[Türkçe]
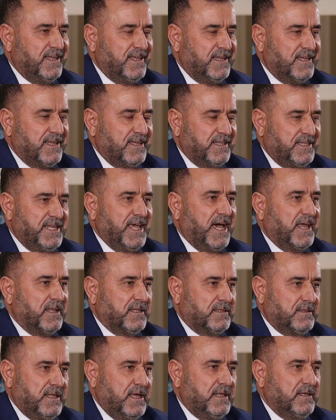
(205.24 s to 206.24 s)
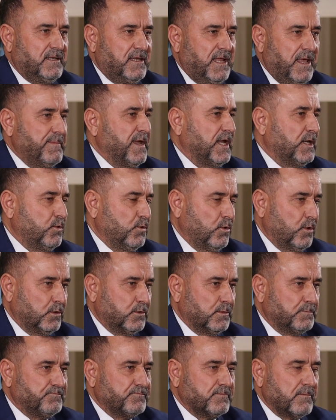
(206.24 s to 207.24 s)
e, Diyanet'ten emekli
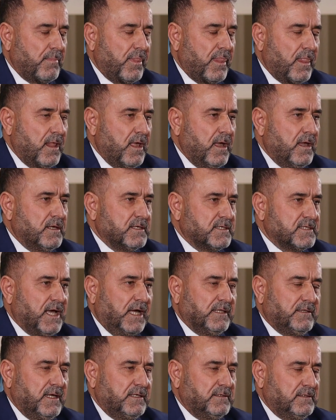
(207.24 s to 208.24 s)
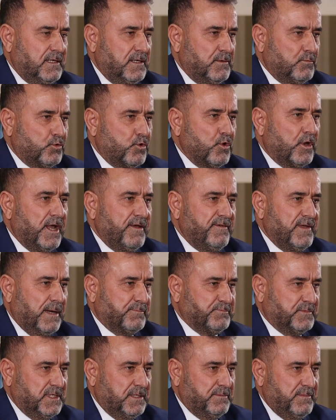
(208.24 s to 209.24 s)
oldum. Zaten e, görev
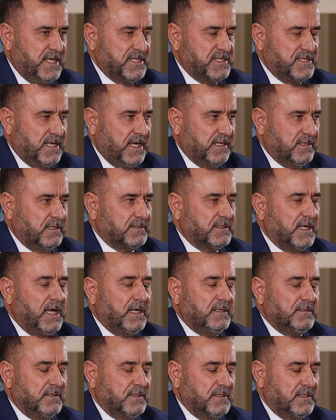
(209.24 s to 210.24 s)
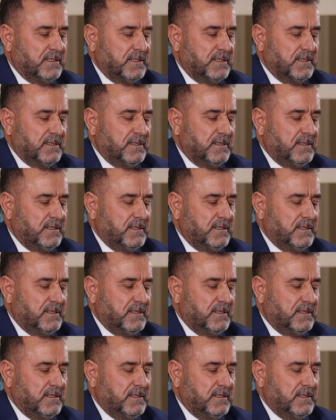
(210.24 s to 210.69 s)
yaptığım esnada da e,